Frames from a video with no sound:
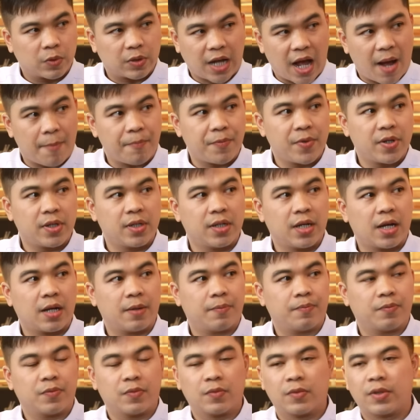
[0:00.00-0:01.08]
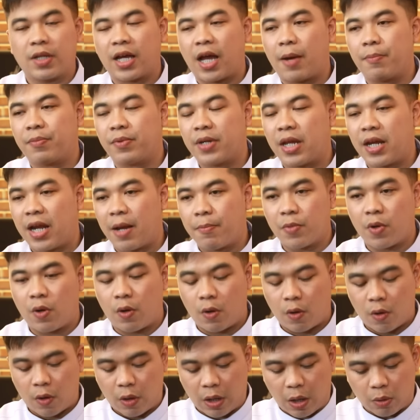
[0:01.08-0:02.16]
กล้ามเนื้อนะครับในลำค
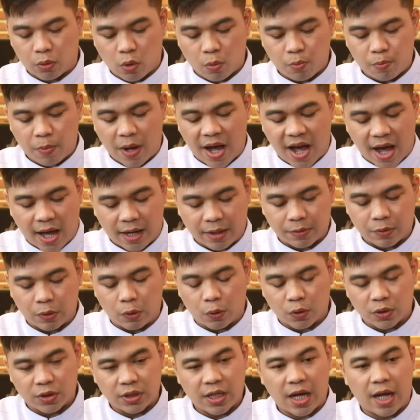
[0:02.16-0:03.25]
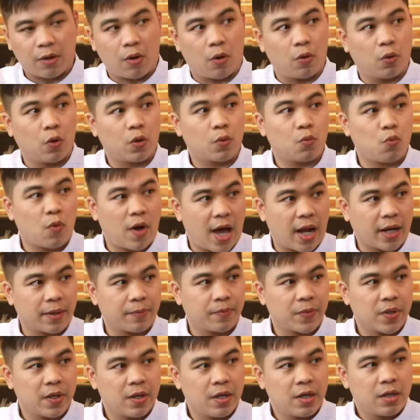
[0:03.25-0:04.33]
อเราต้องผ่านรสชาติของรสหวาน
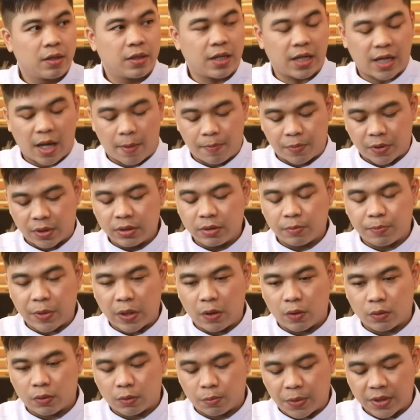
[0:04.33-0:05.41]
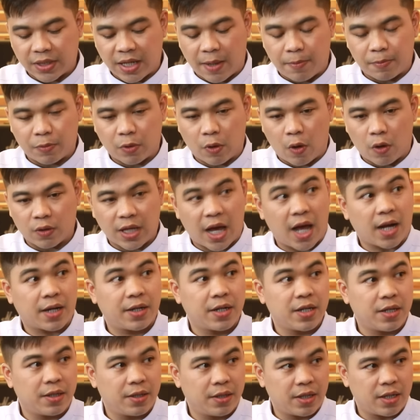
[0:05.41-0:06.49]
นะครับซึ่งเป็นรสประจำกองธาตุ
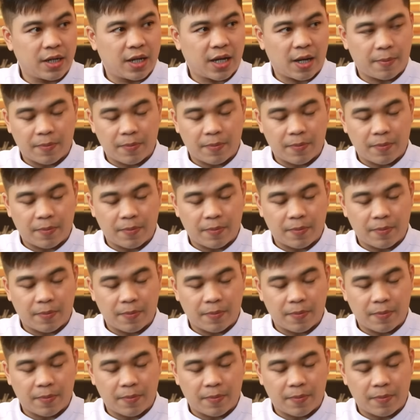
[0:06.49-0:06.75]
ดินเนี่ยนะ